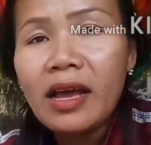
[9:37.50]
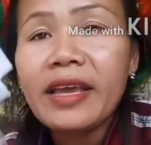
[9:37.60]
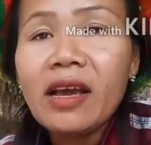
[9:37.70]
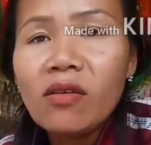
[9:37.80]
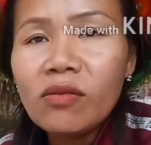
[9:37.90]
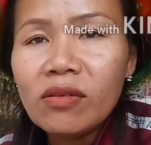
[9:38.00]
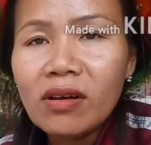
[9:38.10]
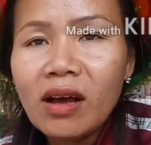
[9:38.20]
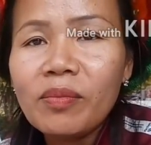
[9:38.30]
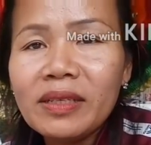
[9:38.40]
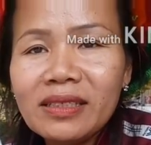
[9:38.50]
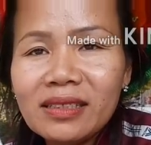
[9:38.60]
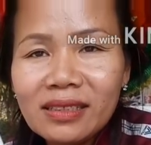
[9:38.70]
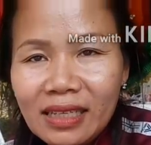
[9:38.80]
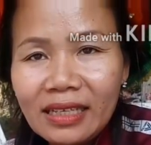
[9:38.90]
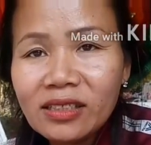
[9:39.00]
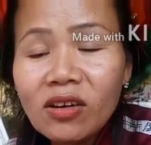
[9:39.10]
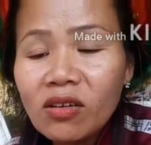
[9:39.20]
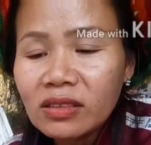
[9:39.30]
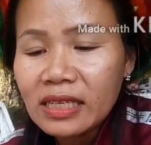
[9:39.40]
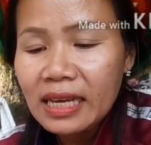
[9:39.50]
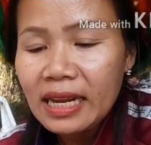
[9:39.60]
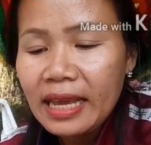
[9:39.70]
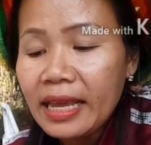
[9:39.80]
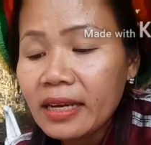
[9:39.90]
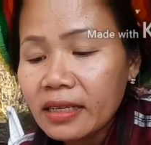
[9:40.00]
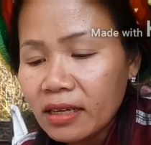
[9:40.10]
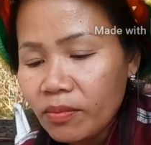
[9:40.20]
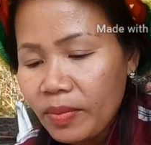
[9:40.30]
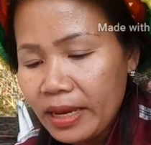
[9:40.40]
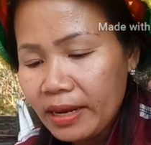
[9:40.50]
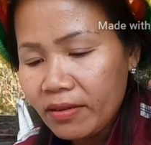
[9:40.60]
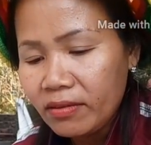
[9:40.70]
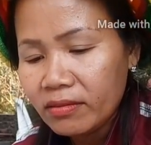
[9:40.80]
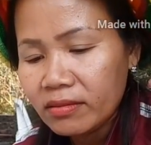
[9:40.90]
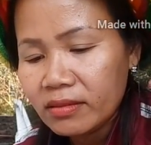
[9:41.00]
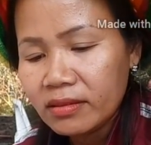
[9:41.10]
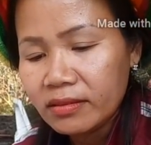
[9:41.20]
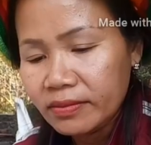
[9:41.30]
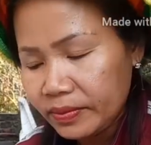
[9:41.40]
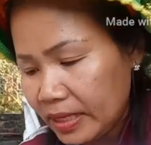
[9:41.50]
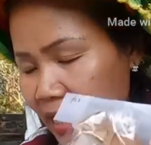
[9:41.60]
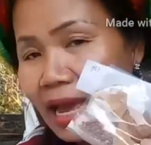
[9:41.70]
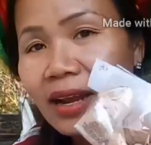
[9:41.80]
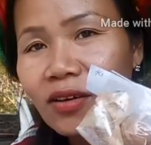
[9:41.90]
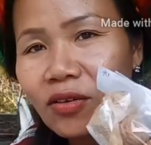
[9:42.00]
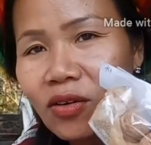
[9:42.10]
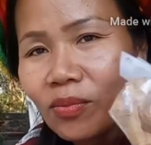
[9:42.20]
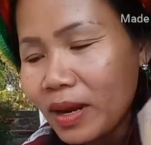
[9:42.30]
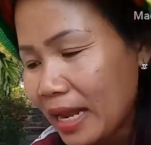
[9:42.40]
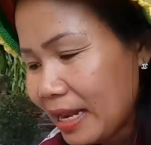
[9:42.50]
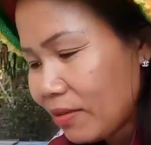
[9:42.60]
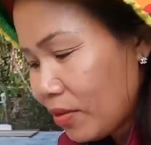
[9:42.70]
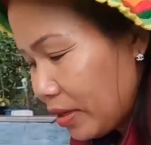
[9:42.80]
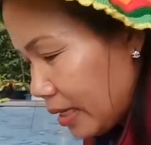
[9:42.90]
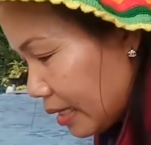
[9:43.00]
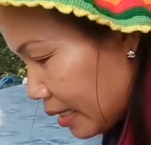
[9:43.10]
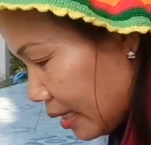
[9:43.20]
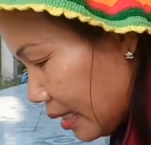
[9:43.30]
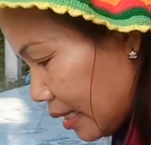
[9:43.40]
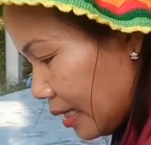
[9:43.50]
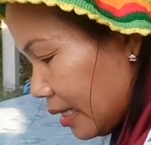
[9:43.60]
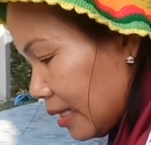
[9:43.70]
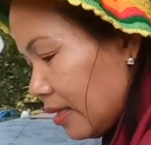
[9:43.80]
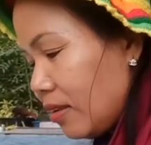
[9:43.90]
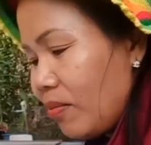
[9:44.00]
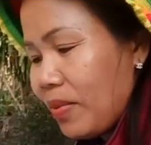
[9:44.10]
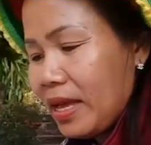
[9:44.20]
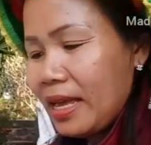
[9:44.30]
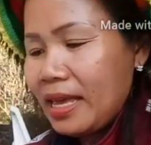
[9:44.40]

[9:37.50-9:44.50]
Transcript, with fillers: ให้เขาเอาไปใส่ซองใส่อะไรให้เงินเข้าไปเนาะนี่นะน้องกบได้แล้วคนหนึ่งต่อไป